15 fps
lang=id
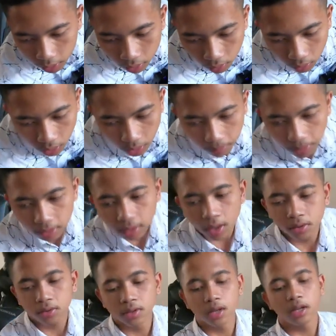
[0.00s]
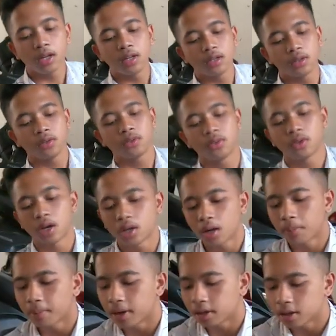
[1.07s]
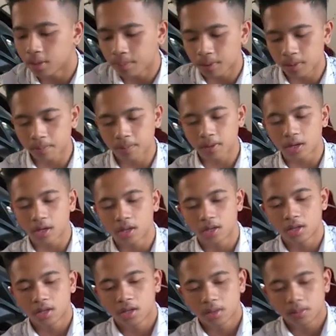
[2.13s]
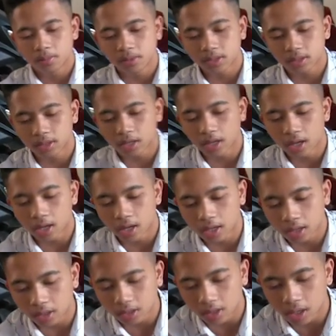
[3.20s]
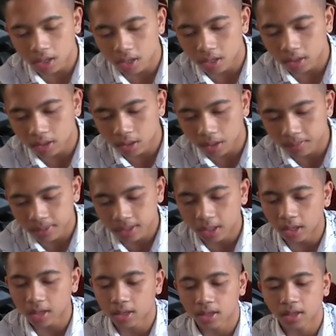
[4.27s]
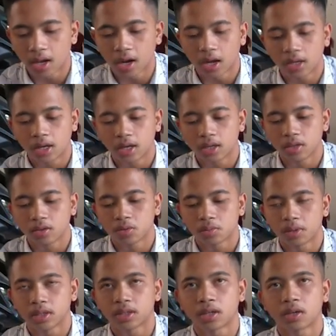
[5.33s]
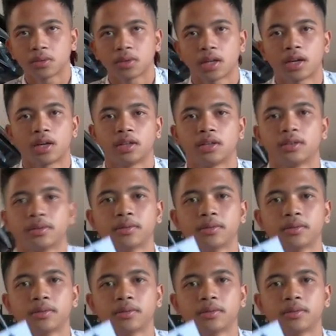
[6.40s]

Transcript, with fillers: Untuk kiriman selanjutnya ini ditujukan kepada Bapak Misnaria Damanik yang ada di Sumatera Utara.